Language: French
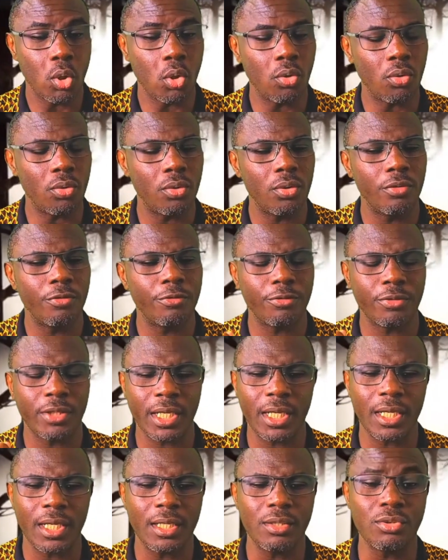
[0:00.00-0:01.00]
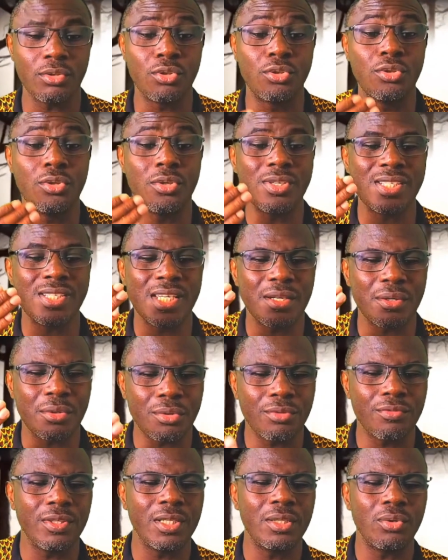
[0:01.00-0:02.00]
Donc, frère, Dieu s'est
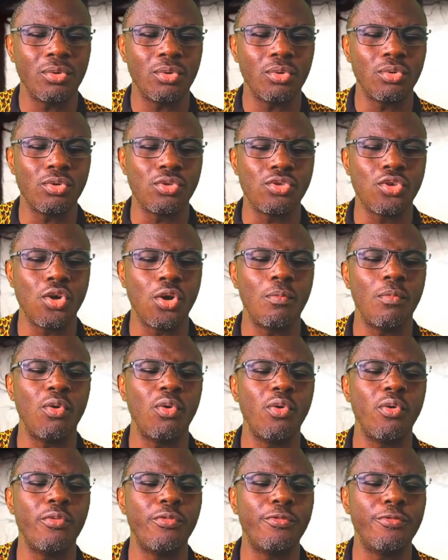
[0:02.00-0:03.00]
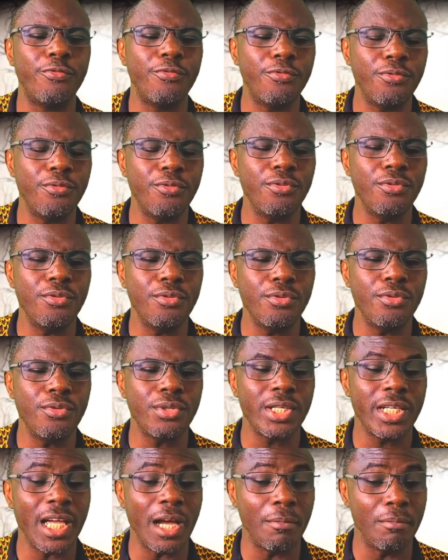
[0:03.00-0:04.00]
révélé aux hommes au
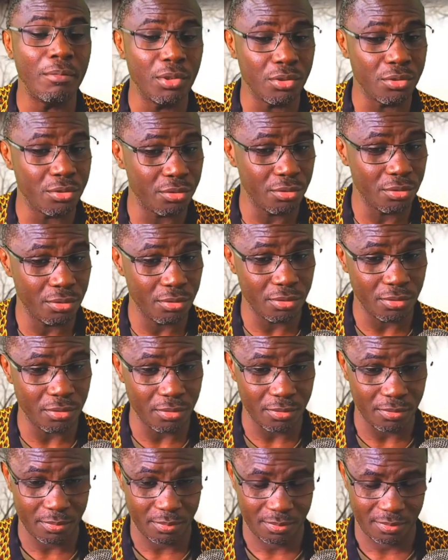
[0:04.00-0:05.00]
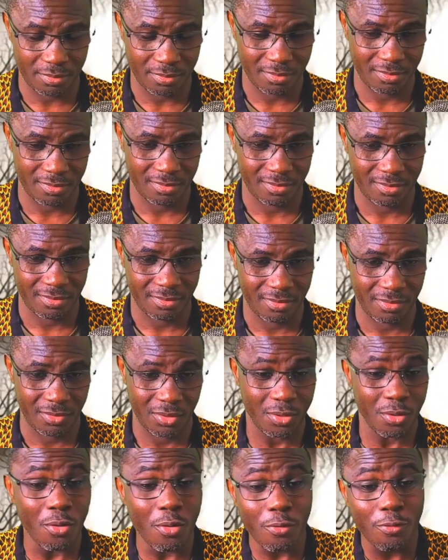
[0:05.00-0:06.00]
fur et à mesure.
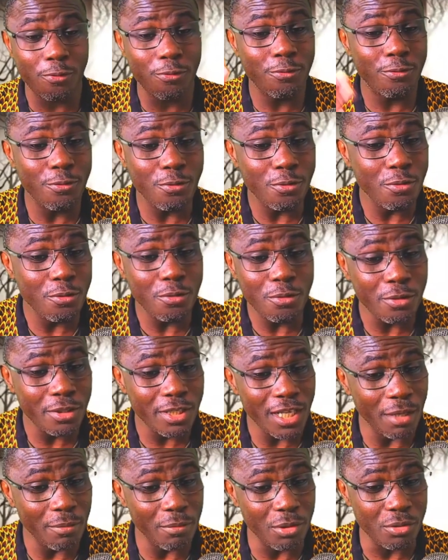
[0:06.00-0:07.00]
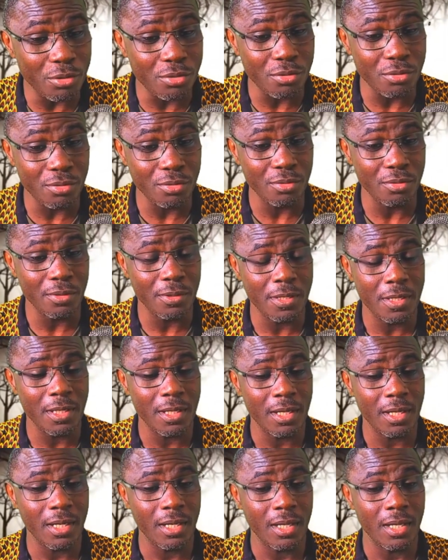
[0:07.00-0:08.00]
Au fur et à mesure.
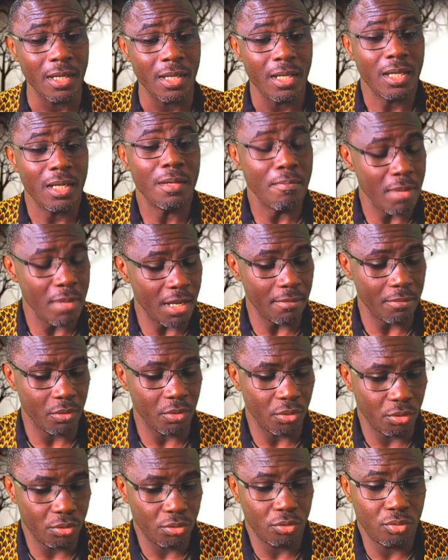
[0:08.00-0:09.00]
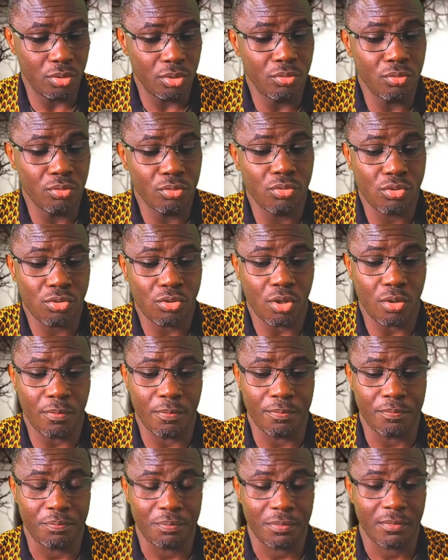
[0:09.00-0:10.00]
Et même aujourd'hui, nous nous
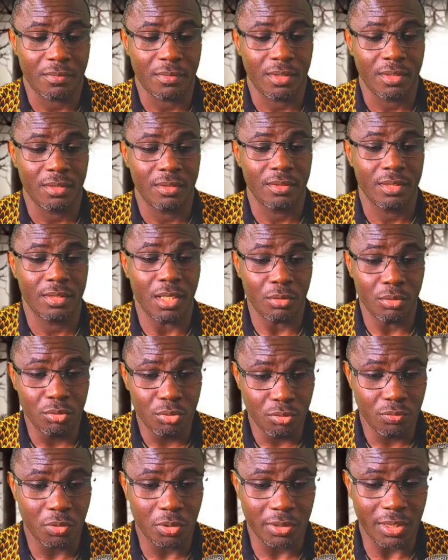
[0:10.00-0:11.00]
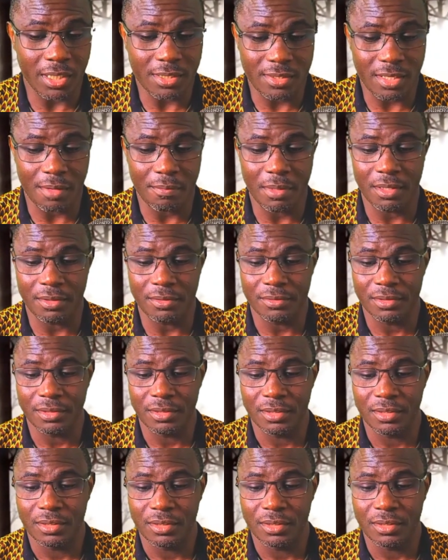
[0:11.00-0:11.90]
sommes dans le Nouveau Testament.